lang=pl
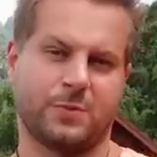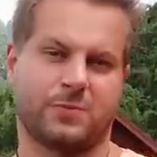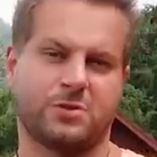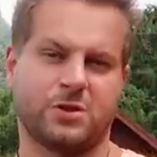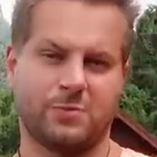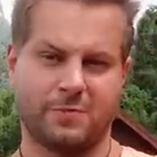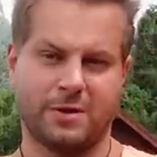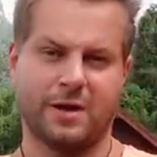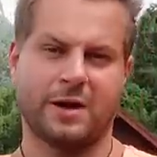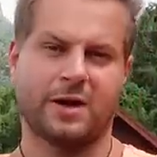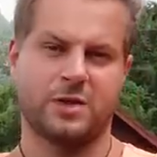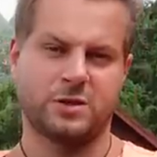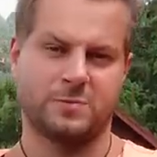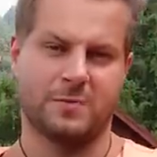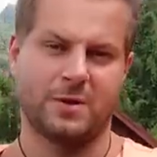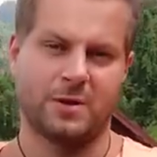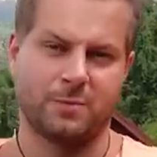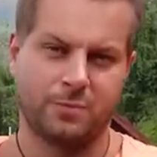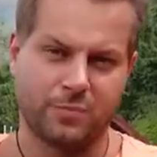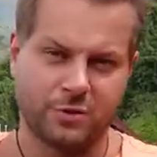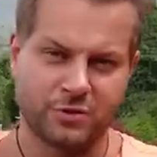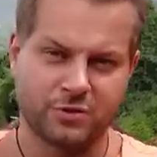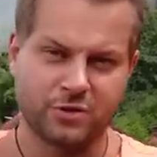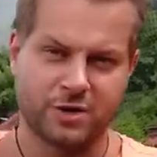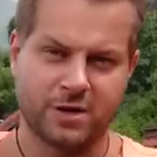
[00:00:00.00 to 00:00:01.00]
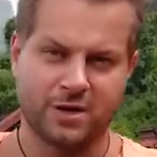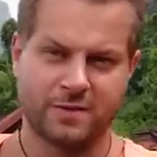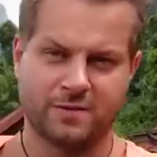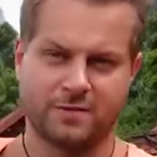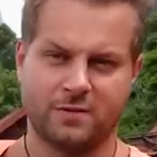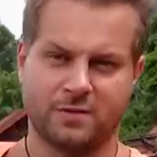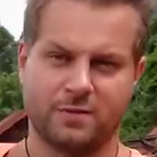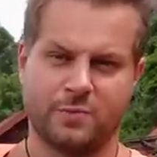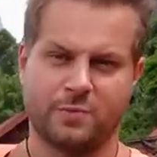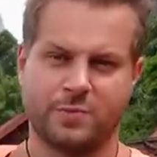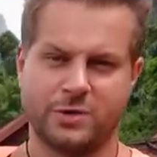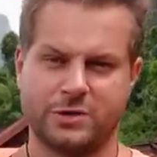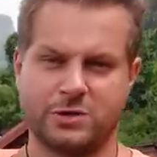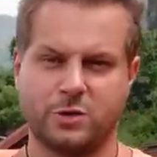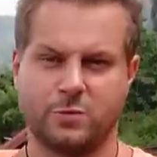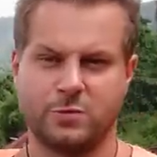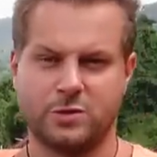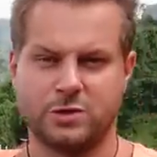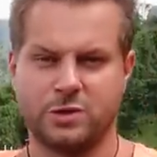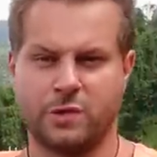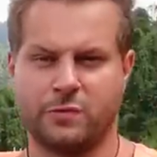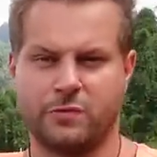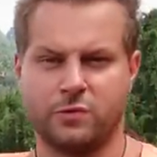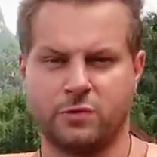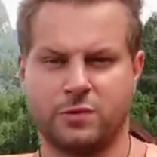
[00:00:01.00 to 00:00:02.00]
się przebierać, pan podszedł i powiedział
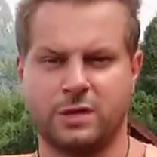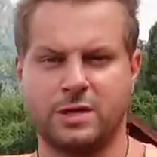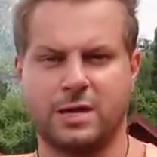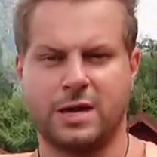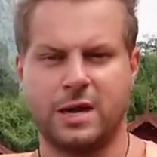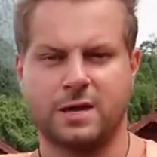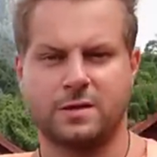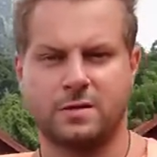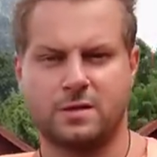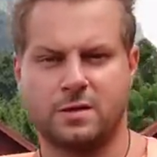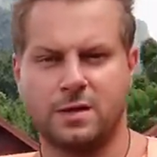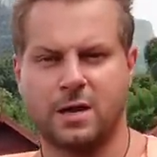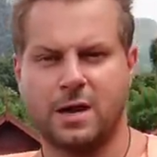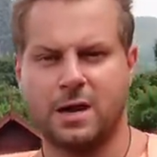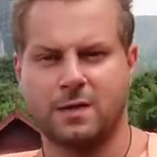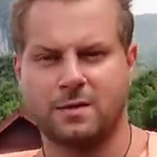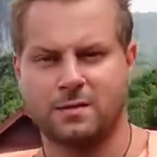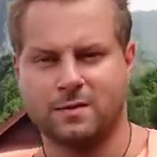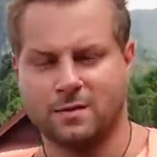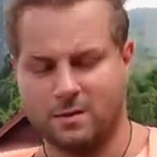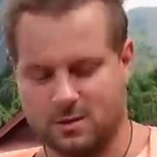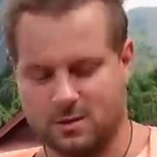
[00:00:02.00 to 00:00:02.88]
mi znowu ticket, ticket,